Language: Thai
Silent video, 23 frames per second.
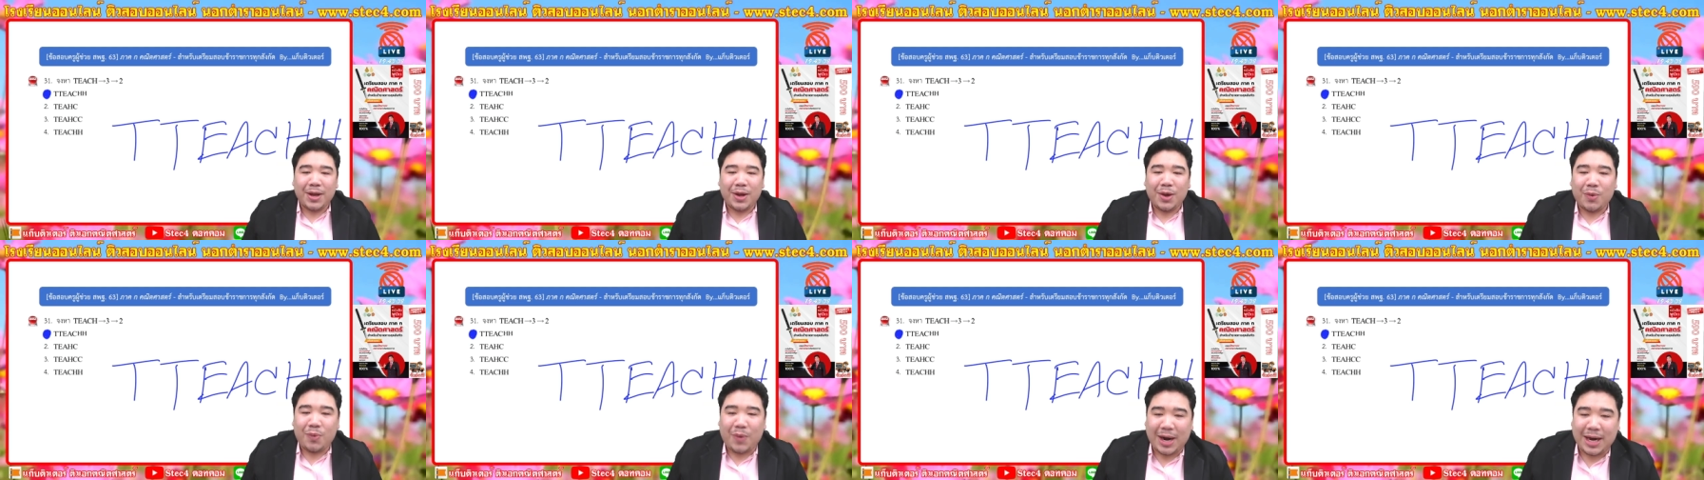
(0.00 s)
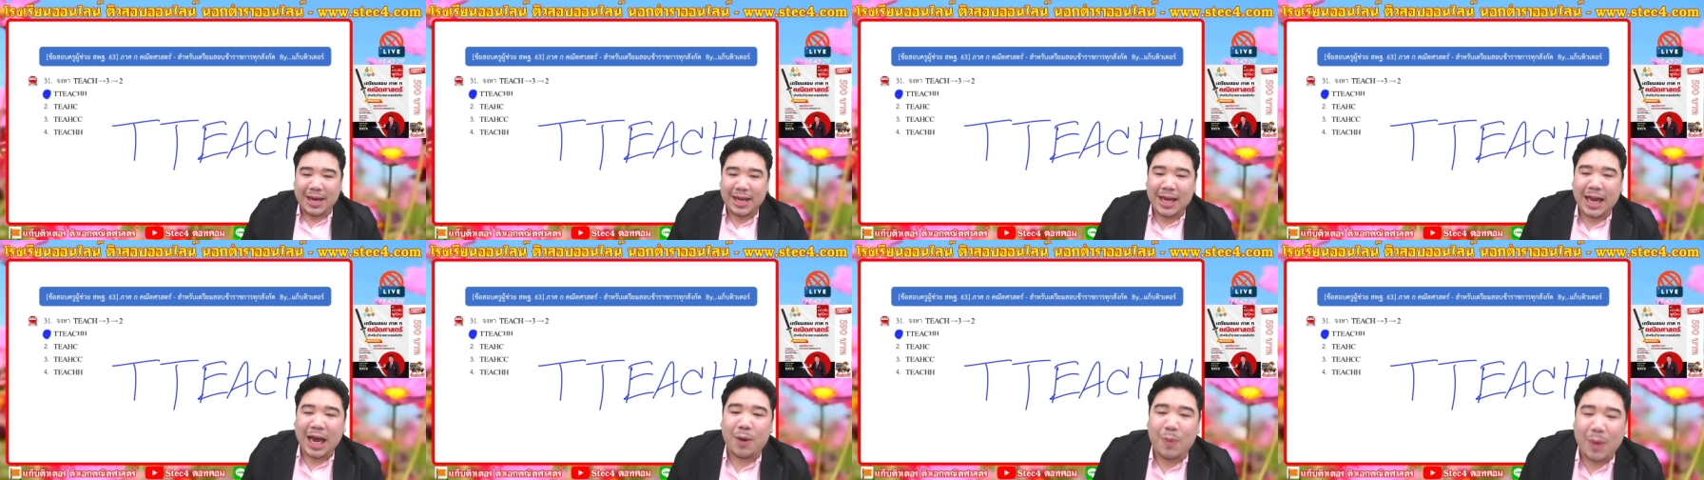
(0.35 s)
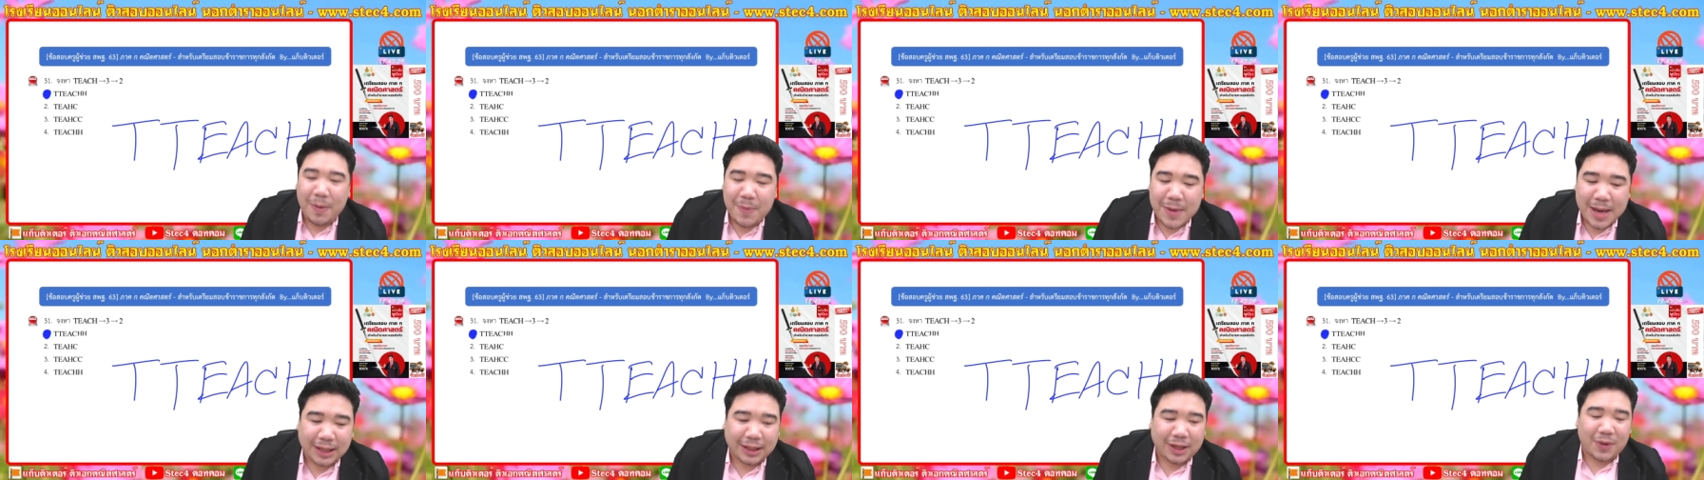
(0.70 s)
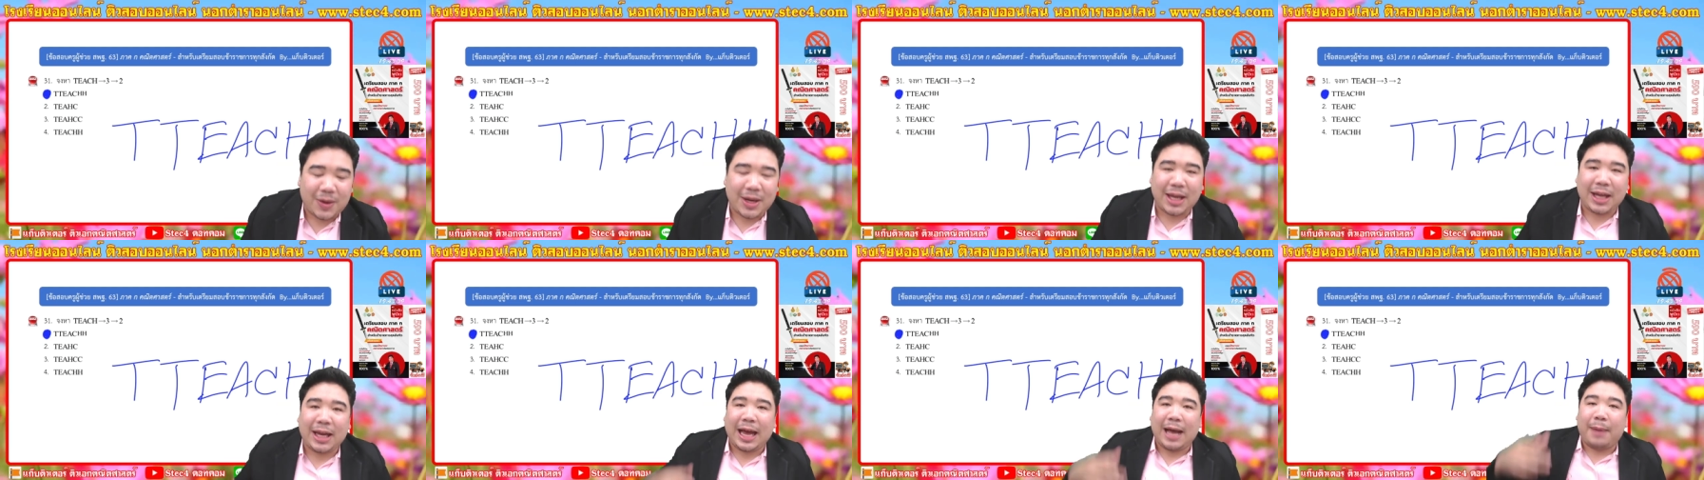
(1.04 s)
วันนี้ก็ไว้เพียงเท่า
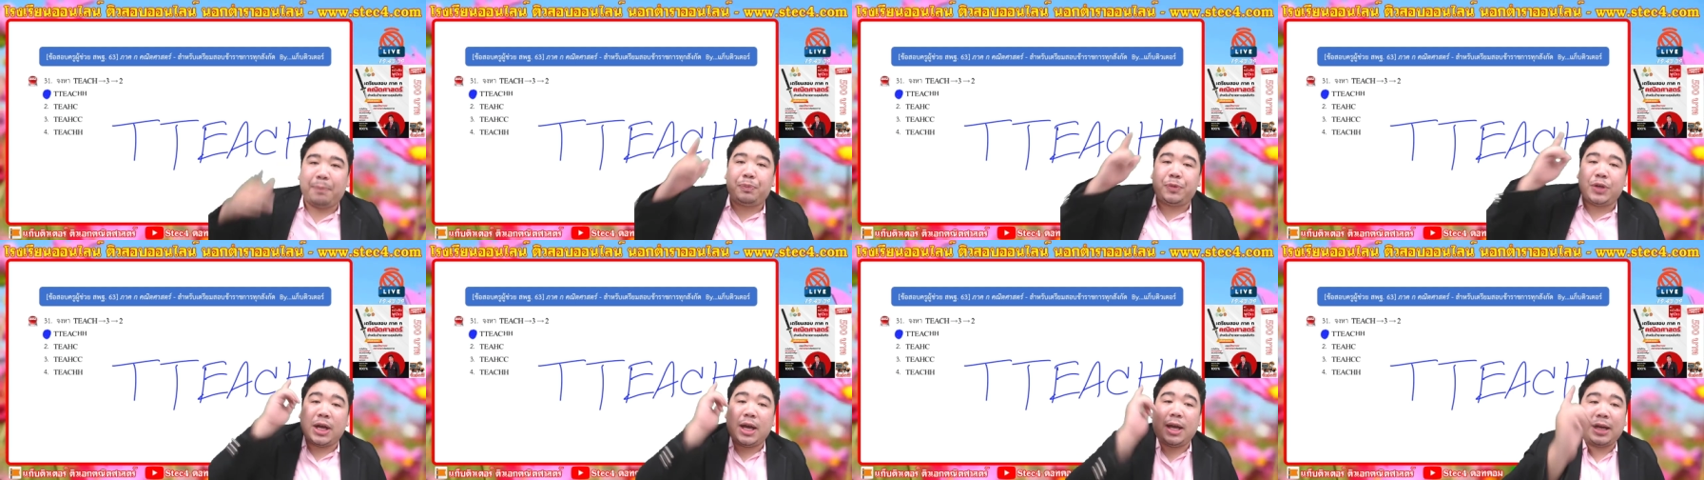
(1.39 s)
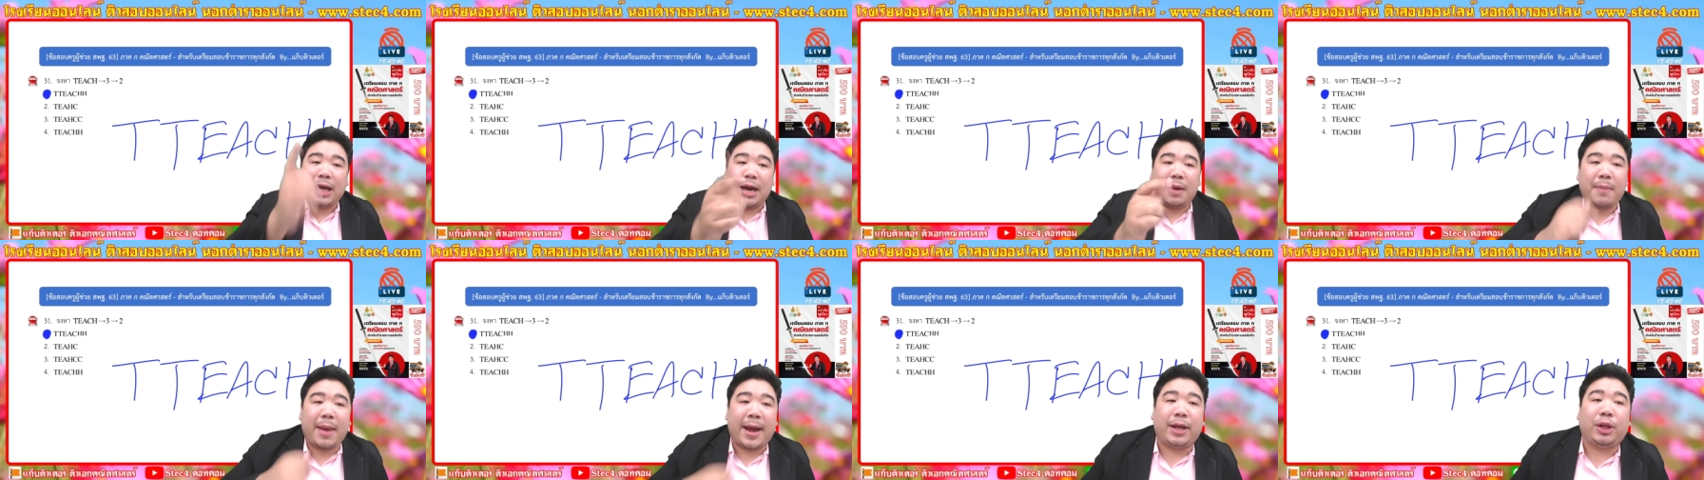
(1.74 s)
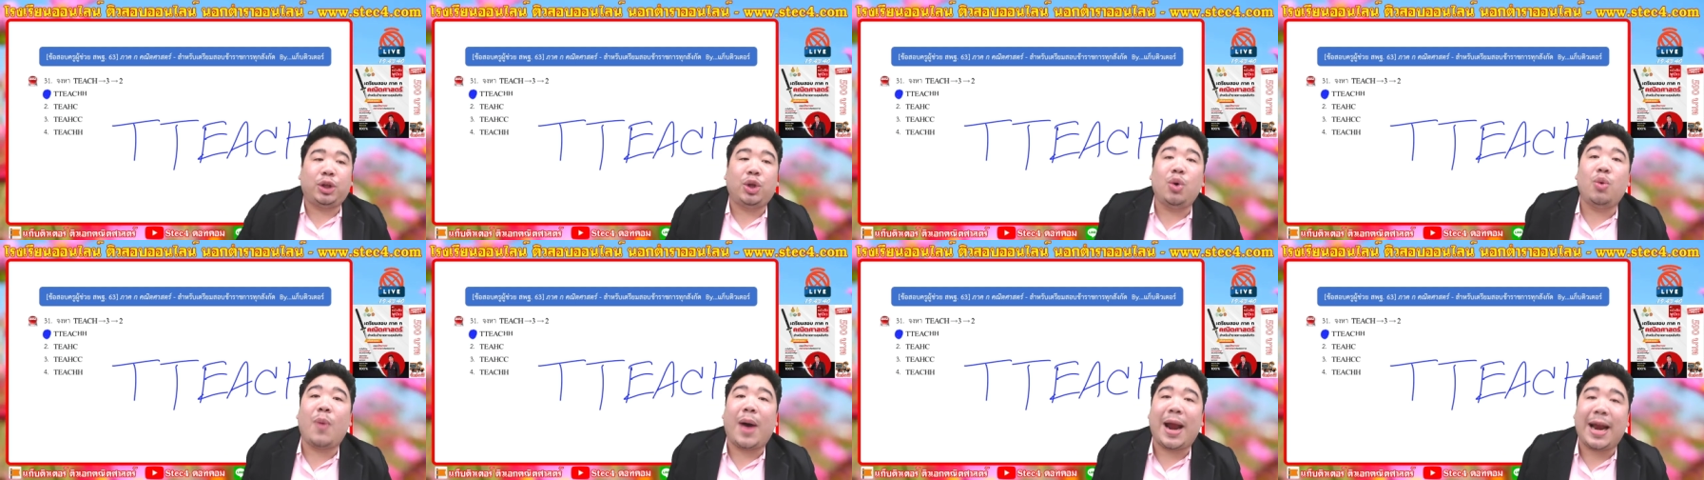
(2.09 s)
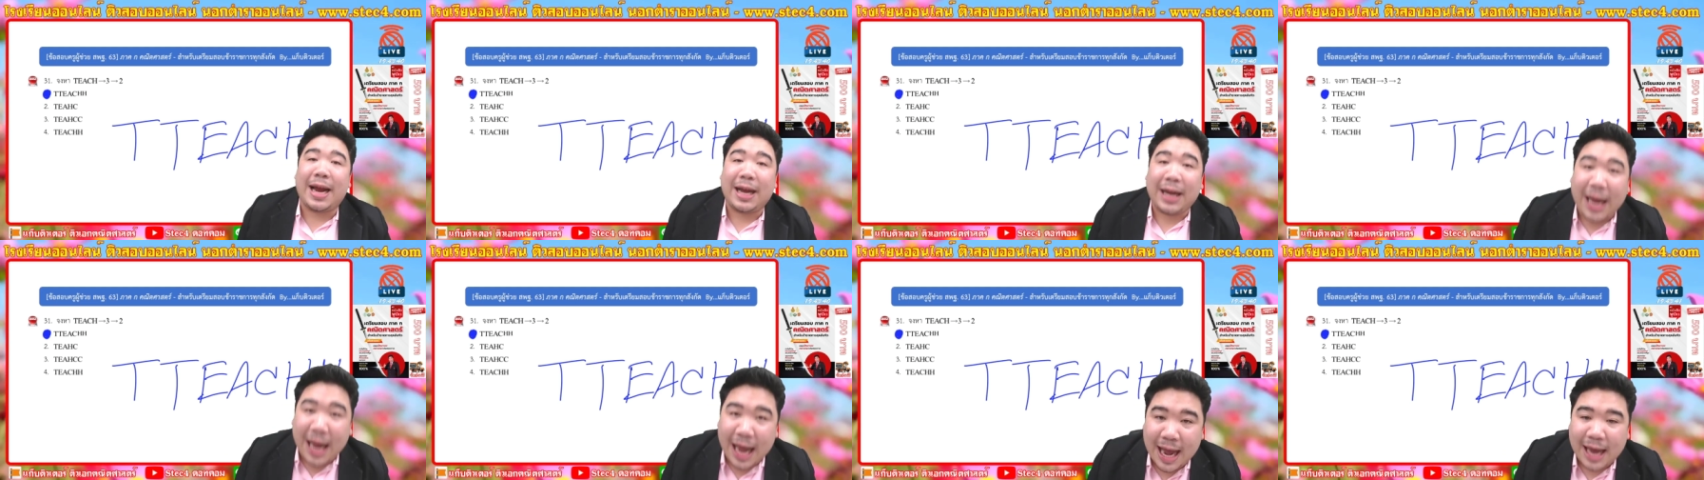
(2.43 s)
นี้ครับ เจอกันใหม่ทุกวัน
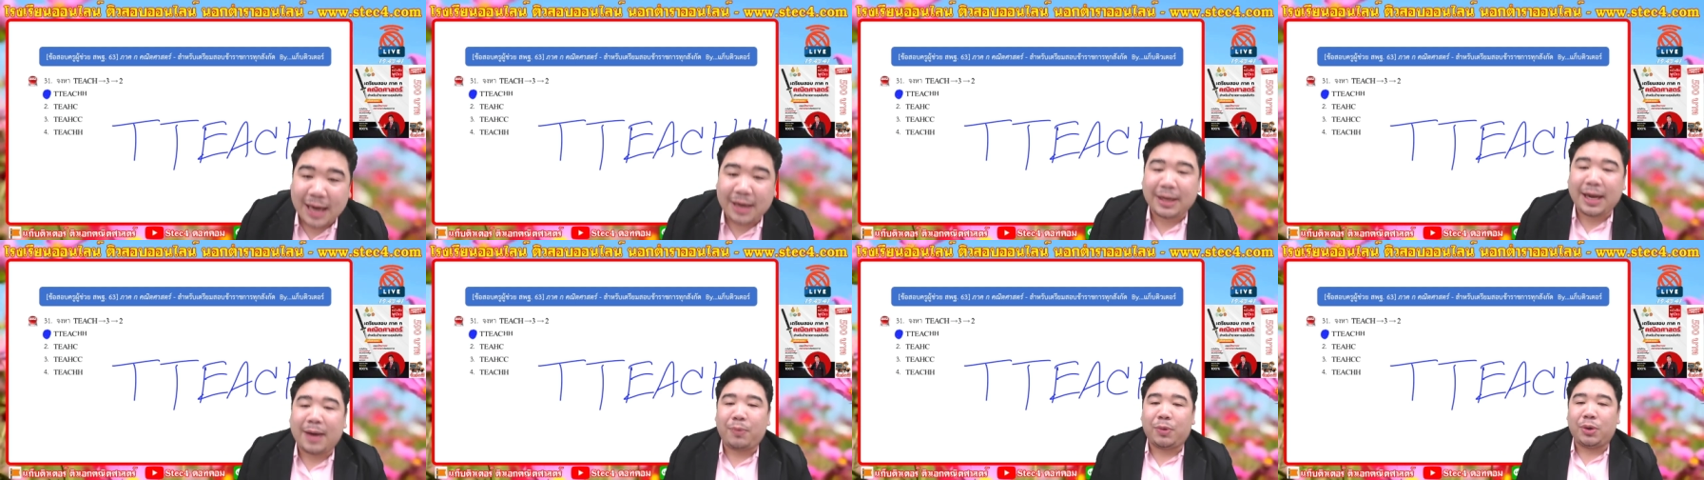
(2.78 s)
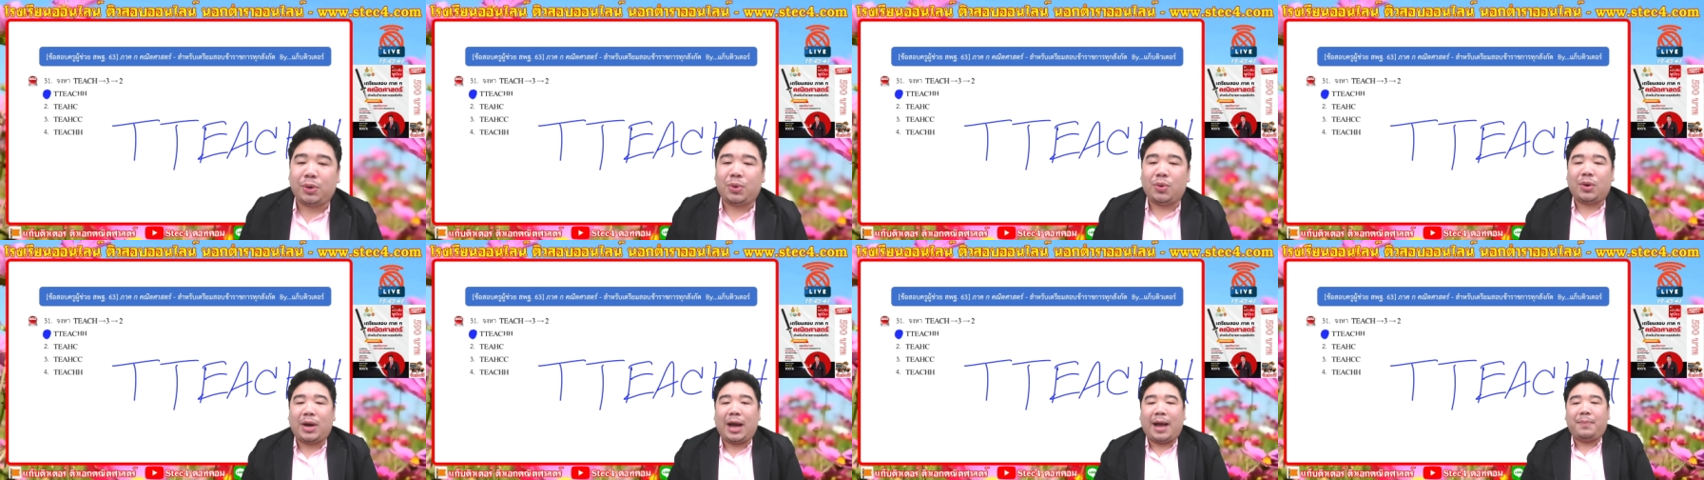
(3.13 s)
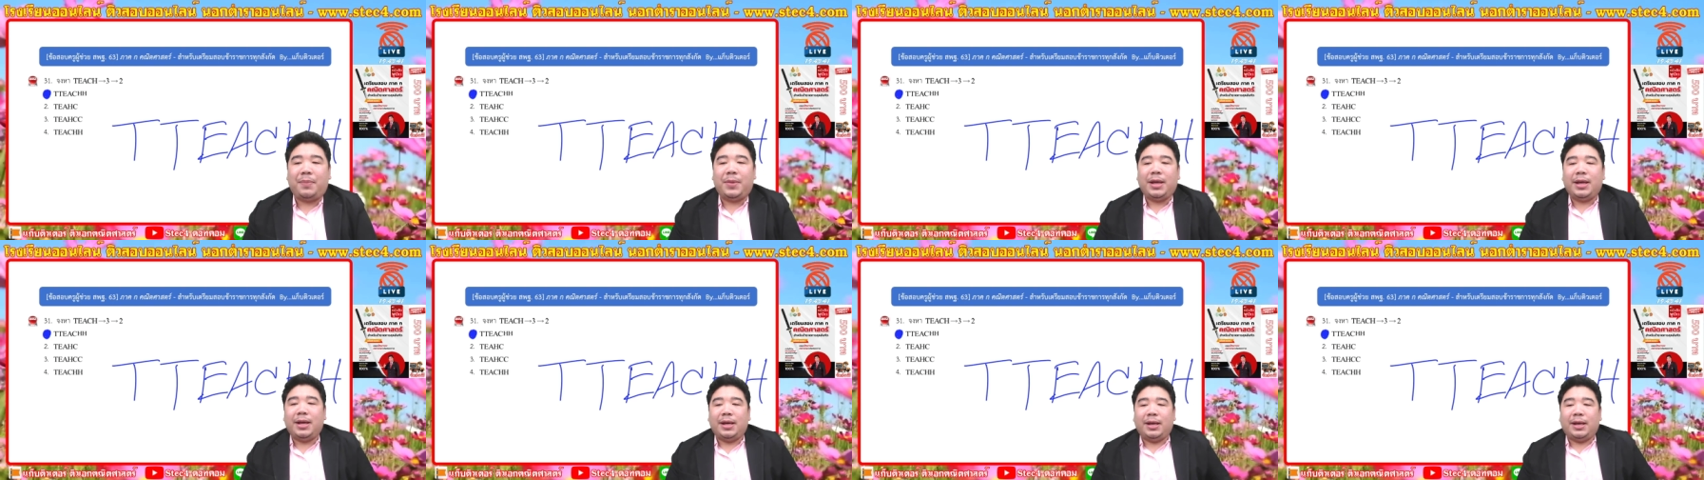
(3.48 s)
อังคารครับคุณครูครับ